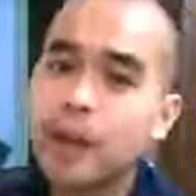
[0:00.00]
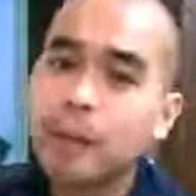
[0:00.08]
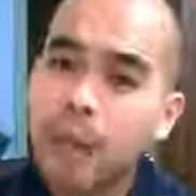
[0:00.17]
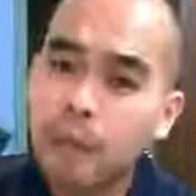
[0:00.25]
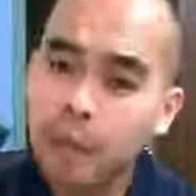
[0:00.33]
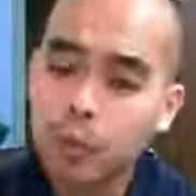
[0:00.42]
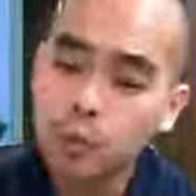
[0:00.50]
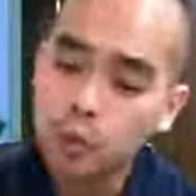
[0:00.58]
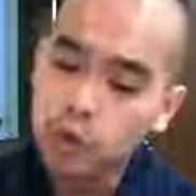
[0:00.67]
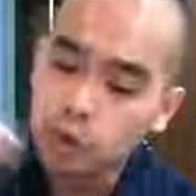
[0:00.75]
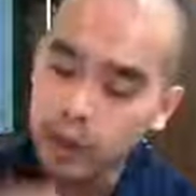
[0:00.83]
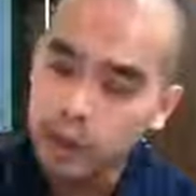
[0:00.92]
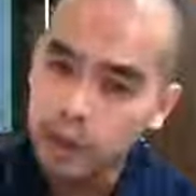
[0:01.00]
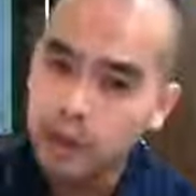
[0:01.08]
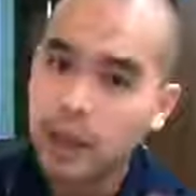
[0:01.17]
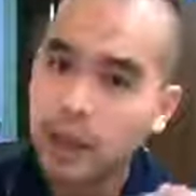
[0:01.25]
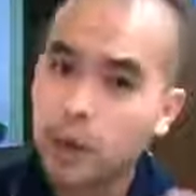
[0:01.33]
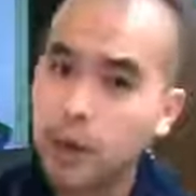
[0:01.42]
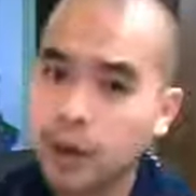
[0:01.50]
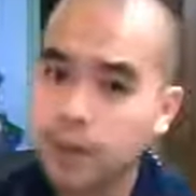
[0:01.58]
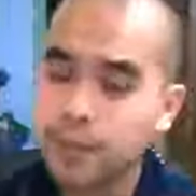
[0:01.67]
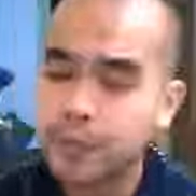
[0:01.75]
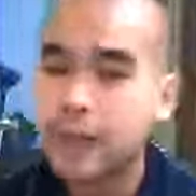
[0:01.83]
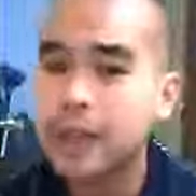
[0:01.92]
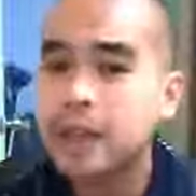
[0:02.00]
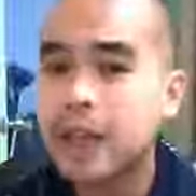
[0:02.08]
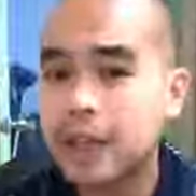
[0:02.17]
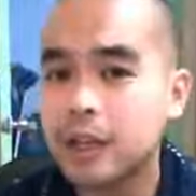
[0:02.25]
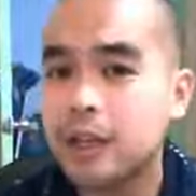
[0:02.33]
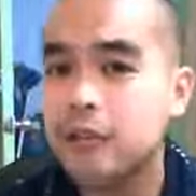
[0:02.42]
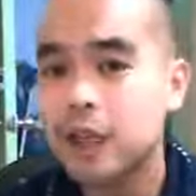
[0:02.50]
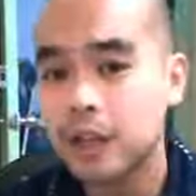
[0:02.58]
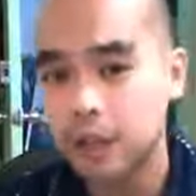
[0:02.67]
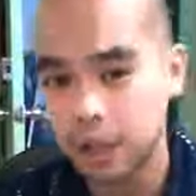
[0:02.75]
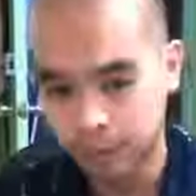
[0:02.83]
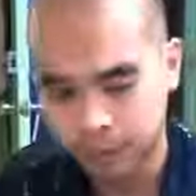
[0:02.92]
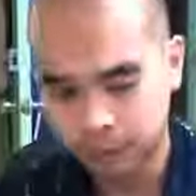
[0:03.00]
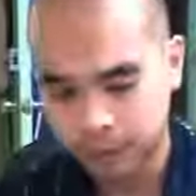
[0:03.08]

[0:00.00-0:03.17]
may mắn Will chuyển cái tay qua cái tay này nó viết dần